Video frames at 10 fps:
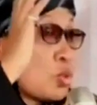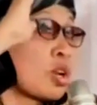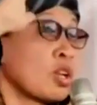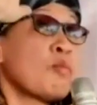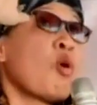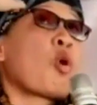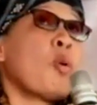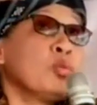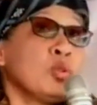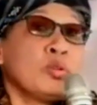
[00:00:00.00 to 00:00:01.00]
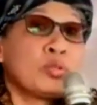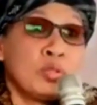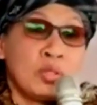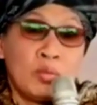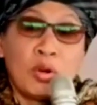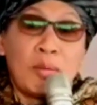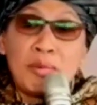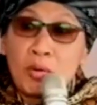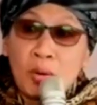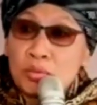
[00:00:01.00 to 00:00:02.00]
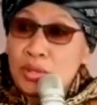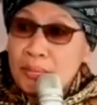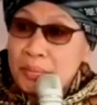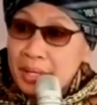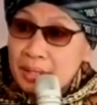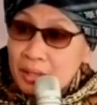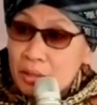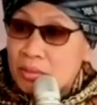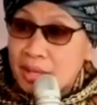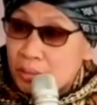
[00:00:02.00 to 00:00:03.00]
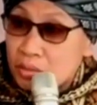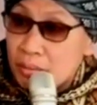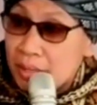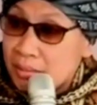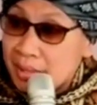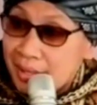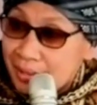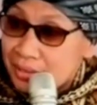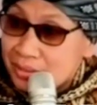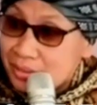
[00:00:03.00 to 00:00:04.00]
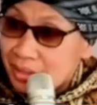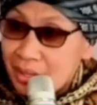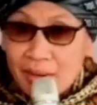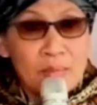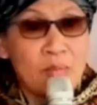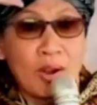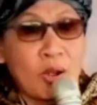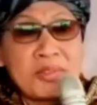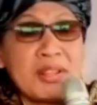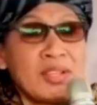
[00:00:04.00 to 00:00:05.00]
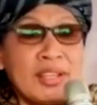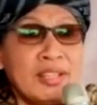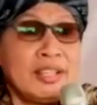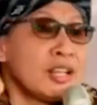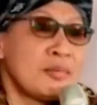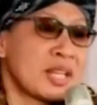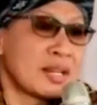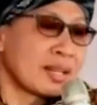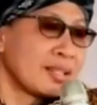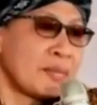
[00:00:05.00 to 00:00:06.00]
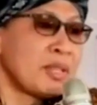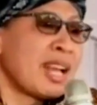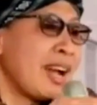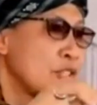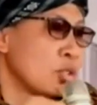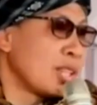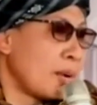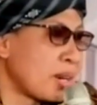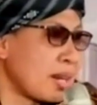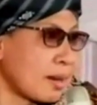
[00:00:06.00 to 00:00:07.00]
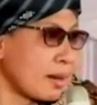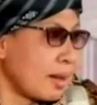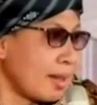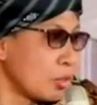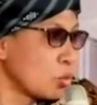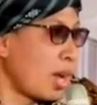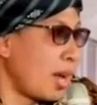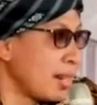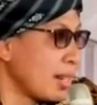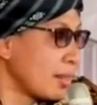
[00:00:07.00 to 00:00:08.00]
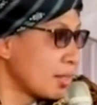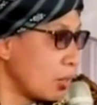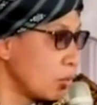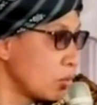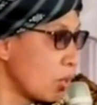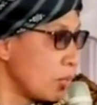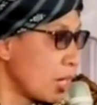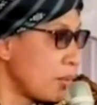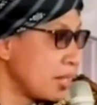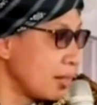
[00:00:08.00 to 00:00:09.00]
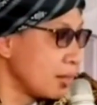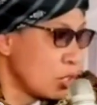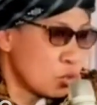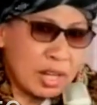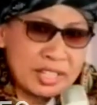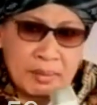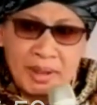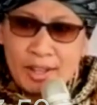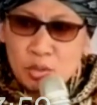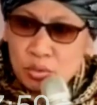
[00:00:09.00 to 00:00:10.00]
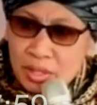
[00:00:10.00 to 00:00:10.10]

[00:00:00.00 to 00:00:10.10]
bicaranya makom tinggi-tinggi, wah makom sampai enggak tuh makam sampai mana tuh. Makomnya tinggi-tinggi yang dibicarakan, tapi tahajud nggak pernah kenal, duhaan nggak tahu, qabliyah abadnya, sholat jamaah